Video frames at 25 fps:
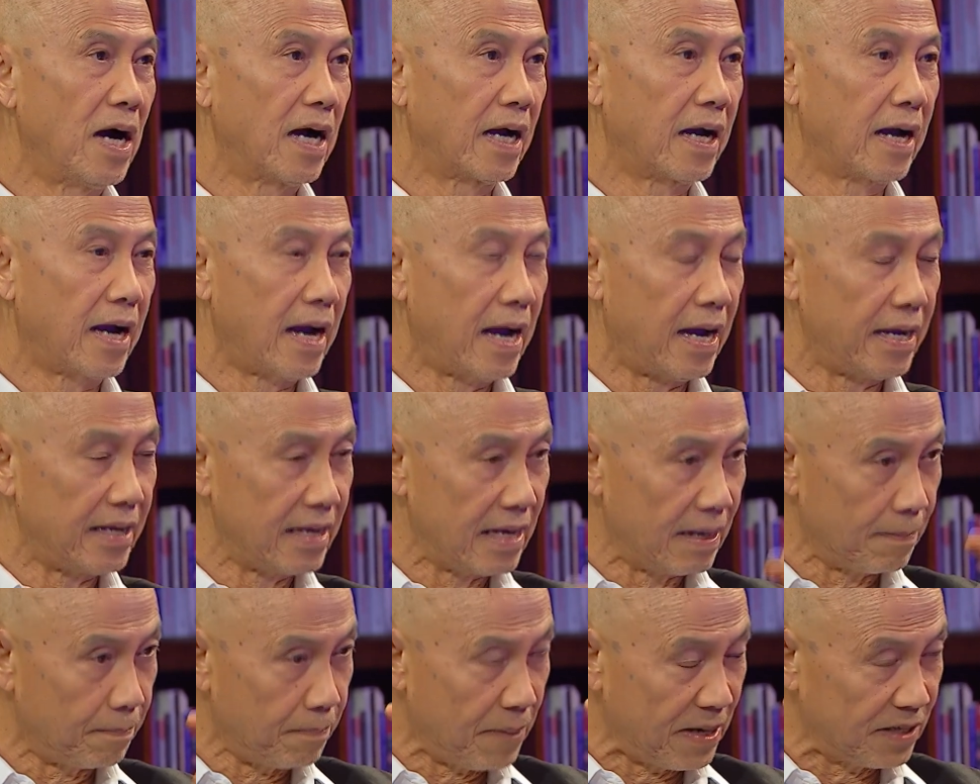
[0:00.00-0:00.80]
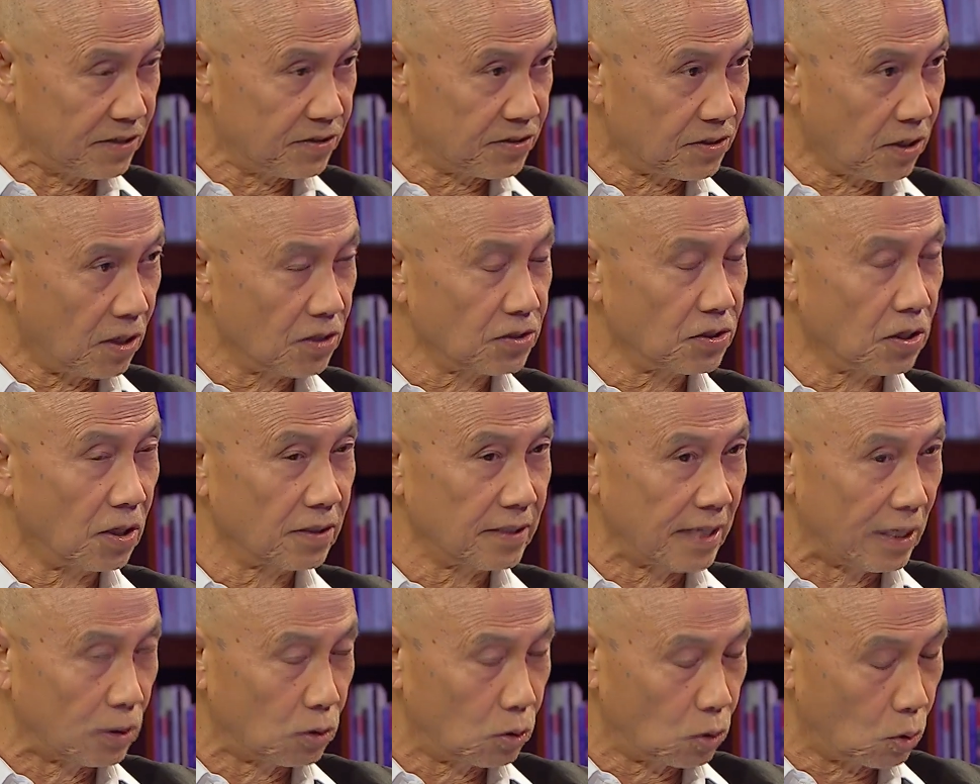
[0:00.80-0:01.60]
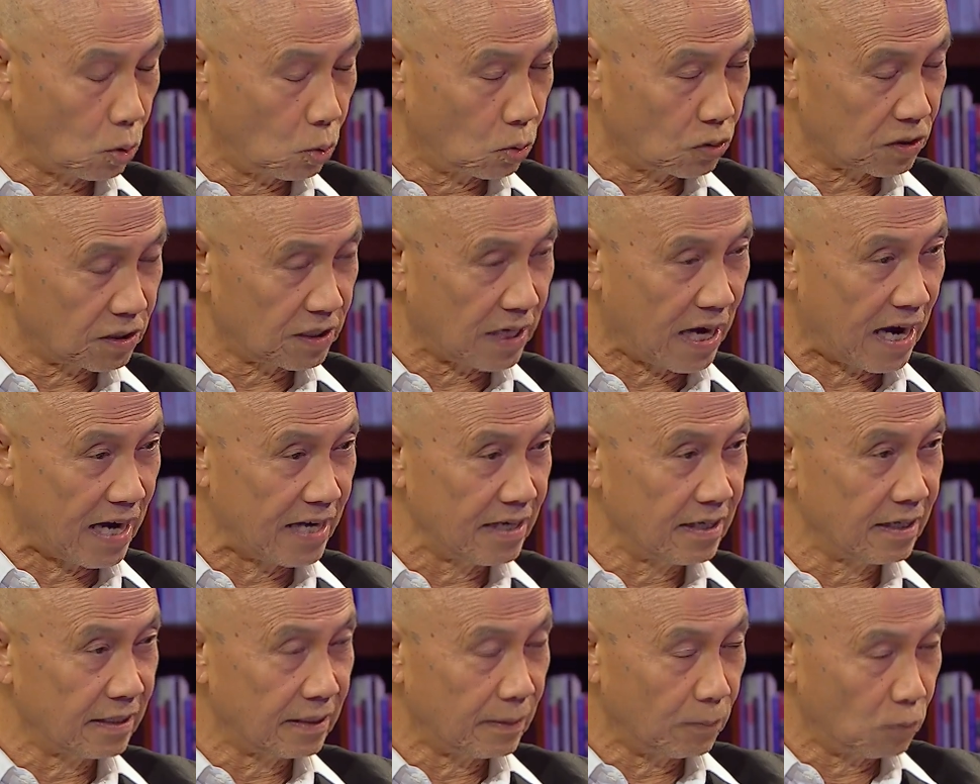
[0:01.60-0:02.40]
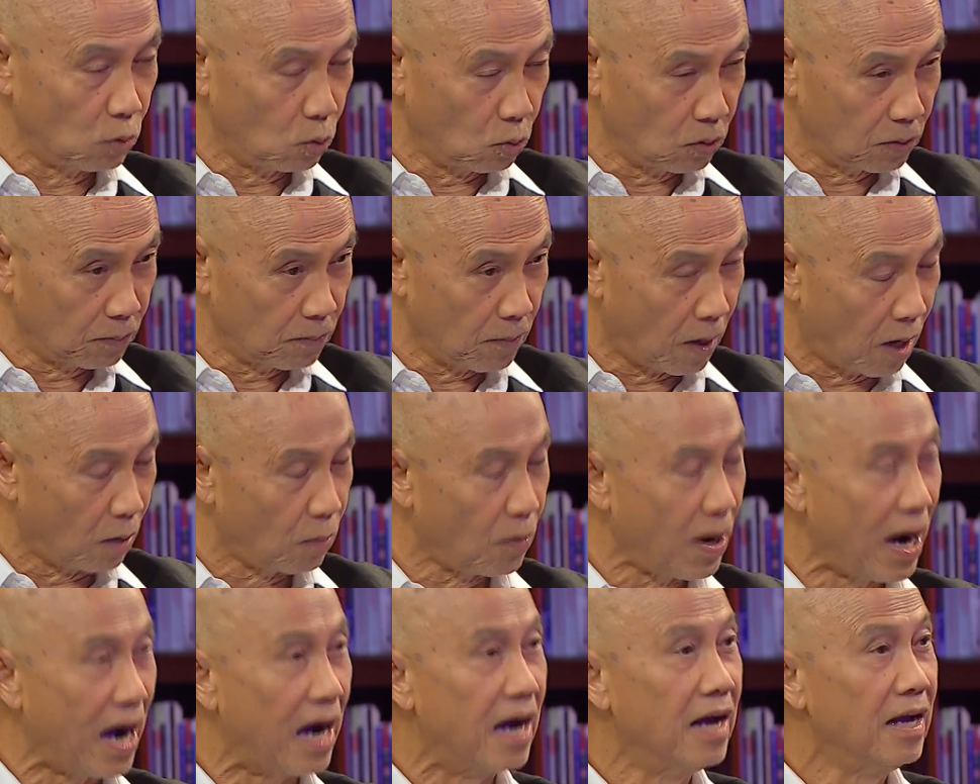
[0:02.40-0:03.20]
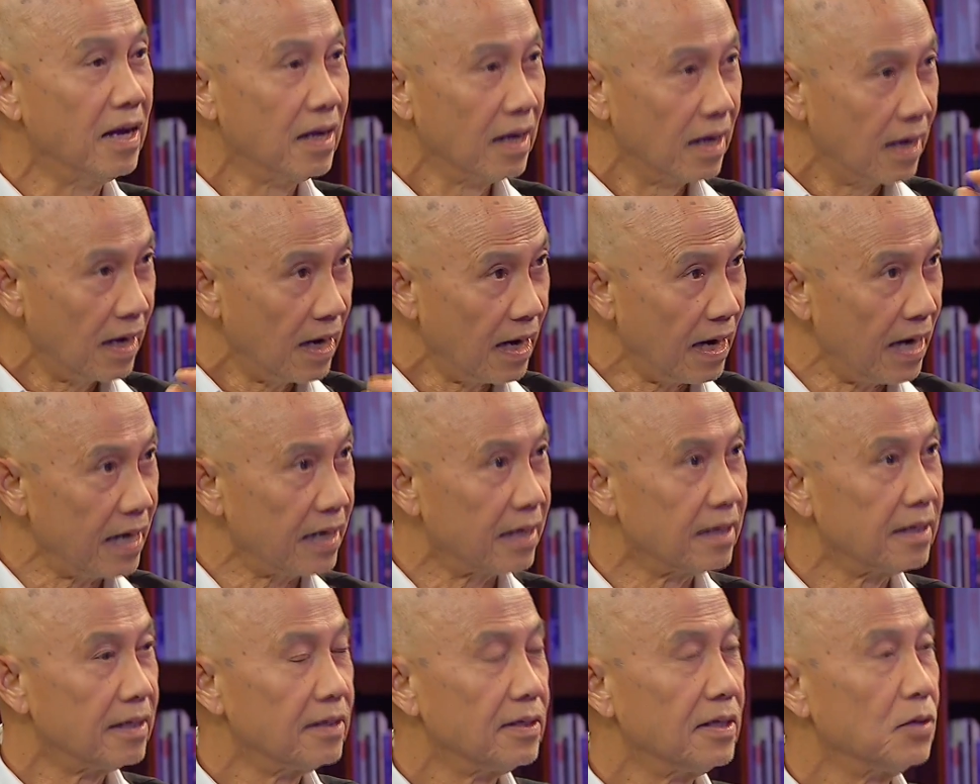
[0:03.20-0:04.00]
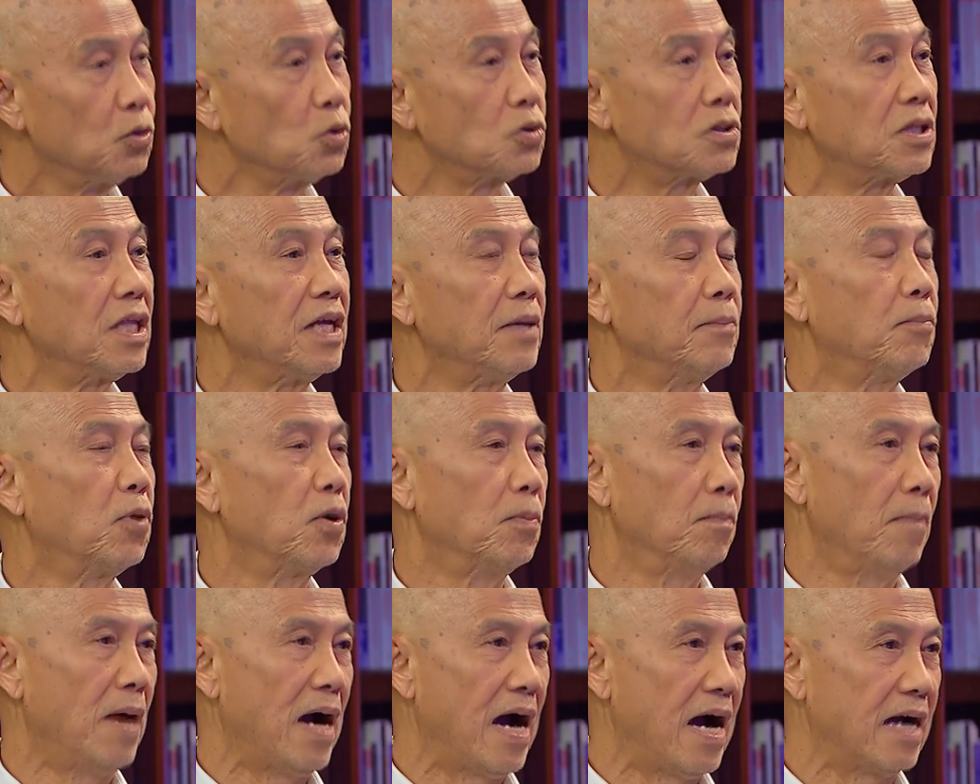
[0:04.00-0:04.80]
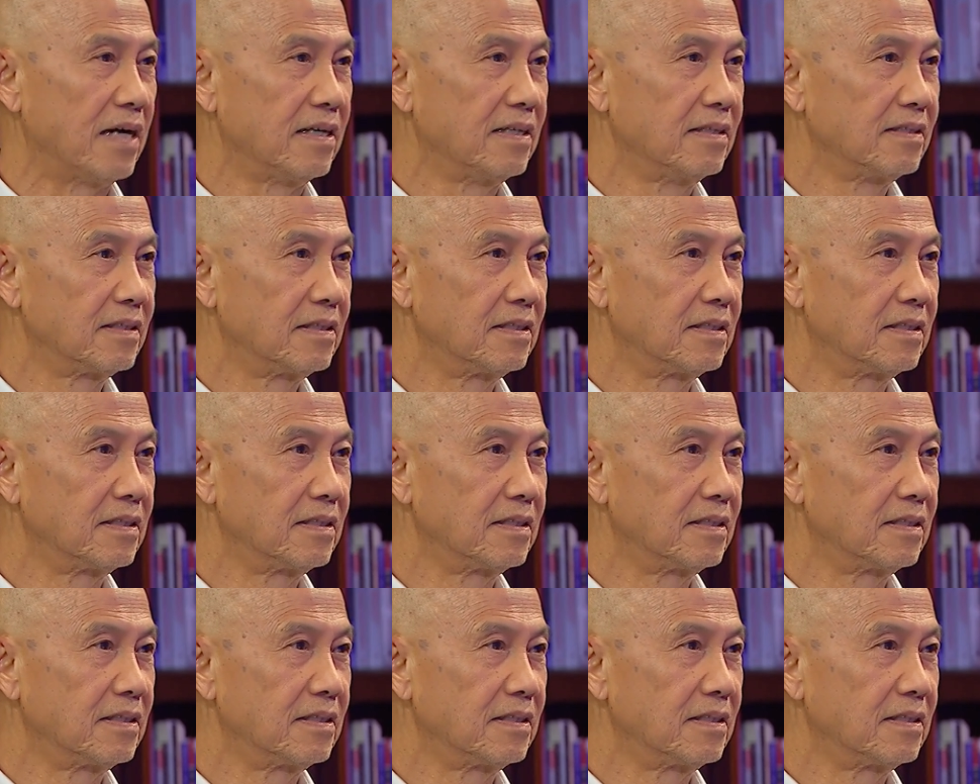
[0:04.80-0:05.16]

ว่าแกยังเป็นส.ส.แต่ถูกศาลรัฐธรรมนูญบอกว่าให้ยุติบทบาท